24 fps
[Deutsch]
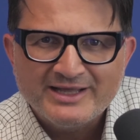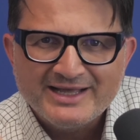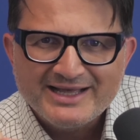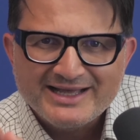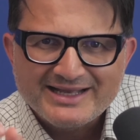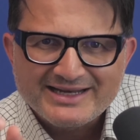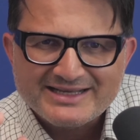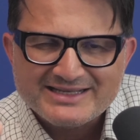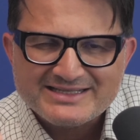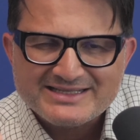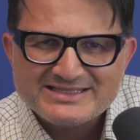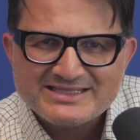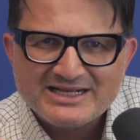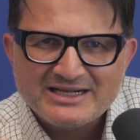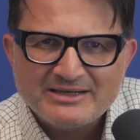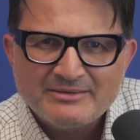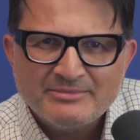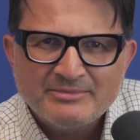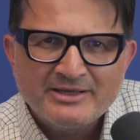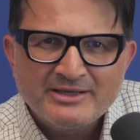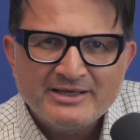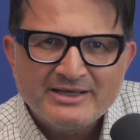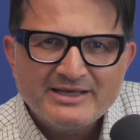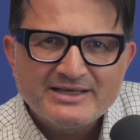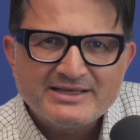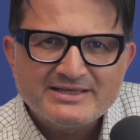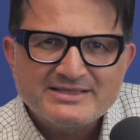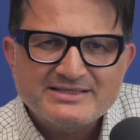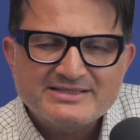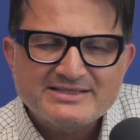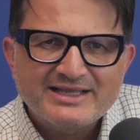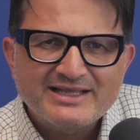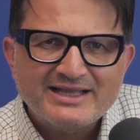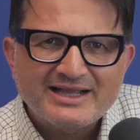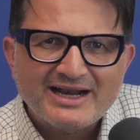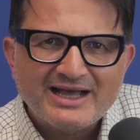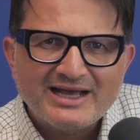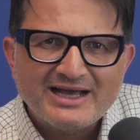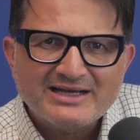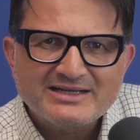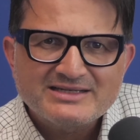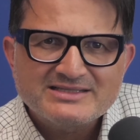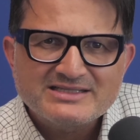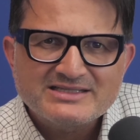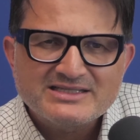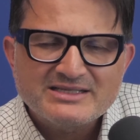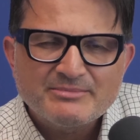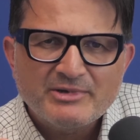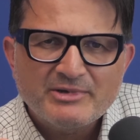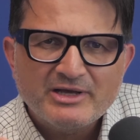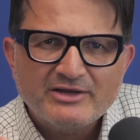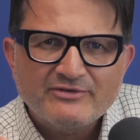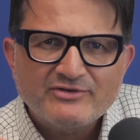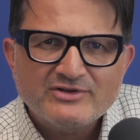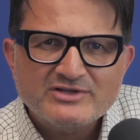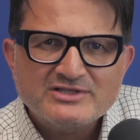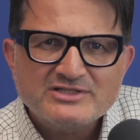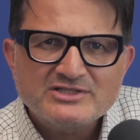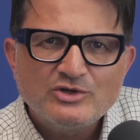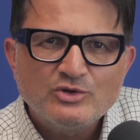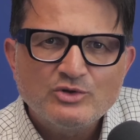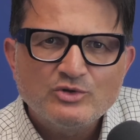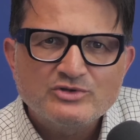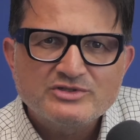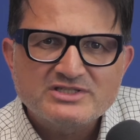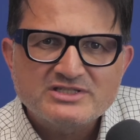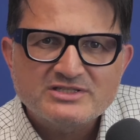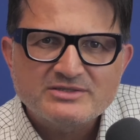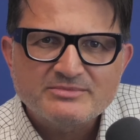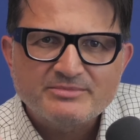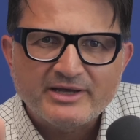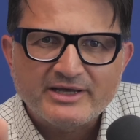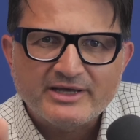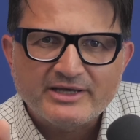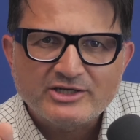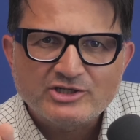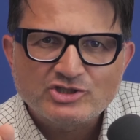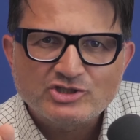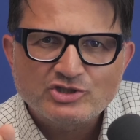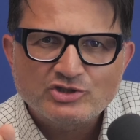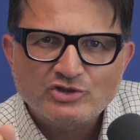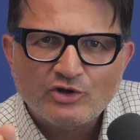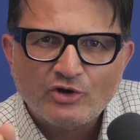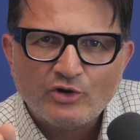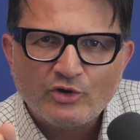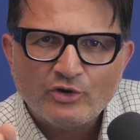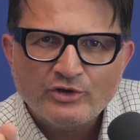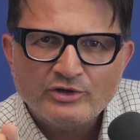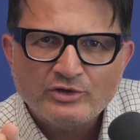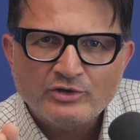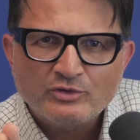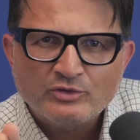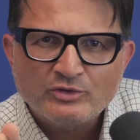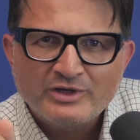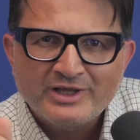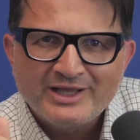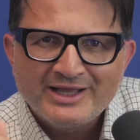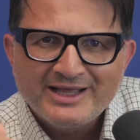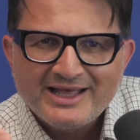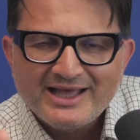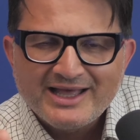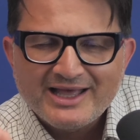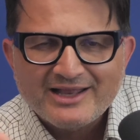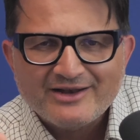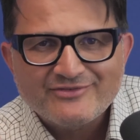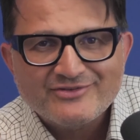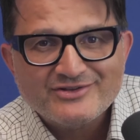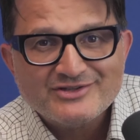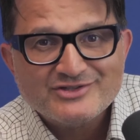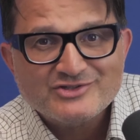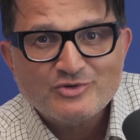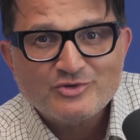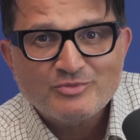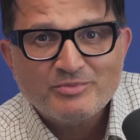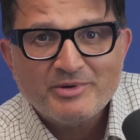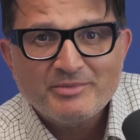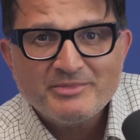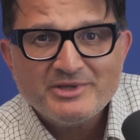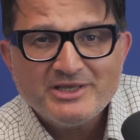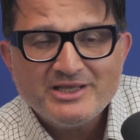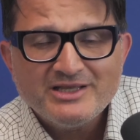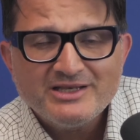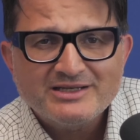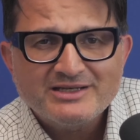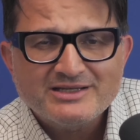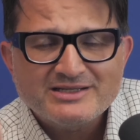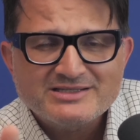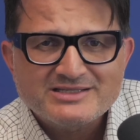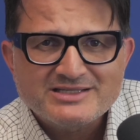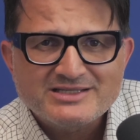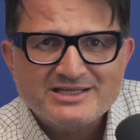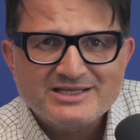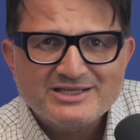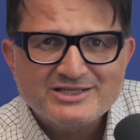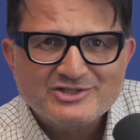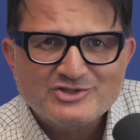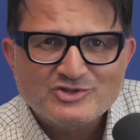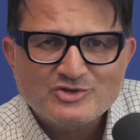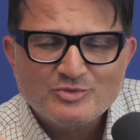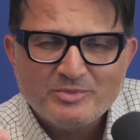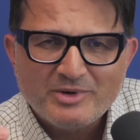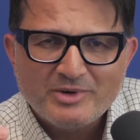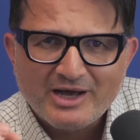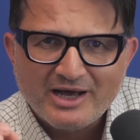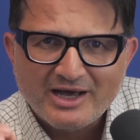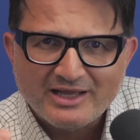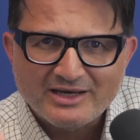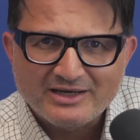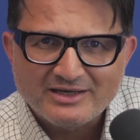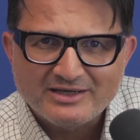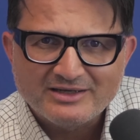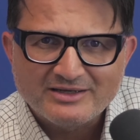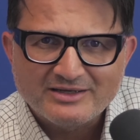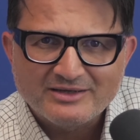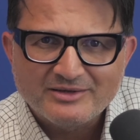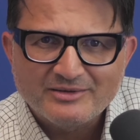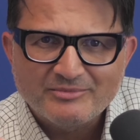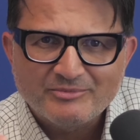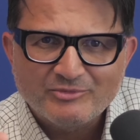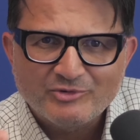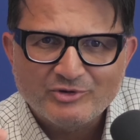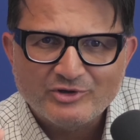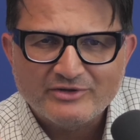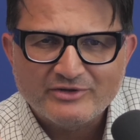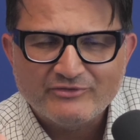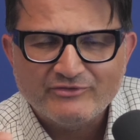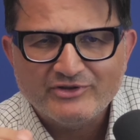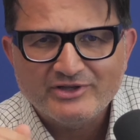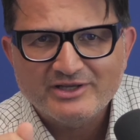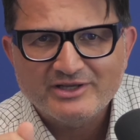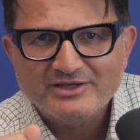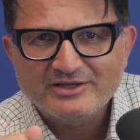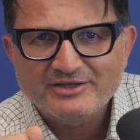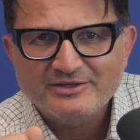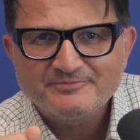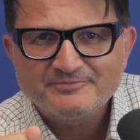Deshalb ist der Angst immer etwas Lust beigestreut und etwas Dopamin, das sich zum Handeln motiviert.